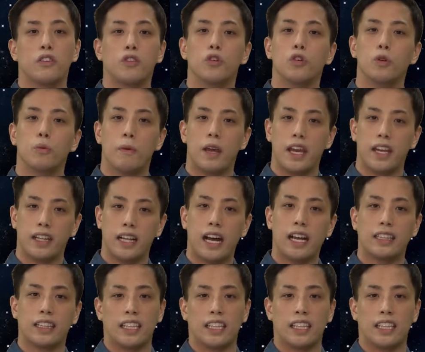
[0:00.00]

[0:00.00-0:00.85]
有名な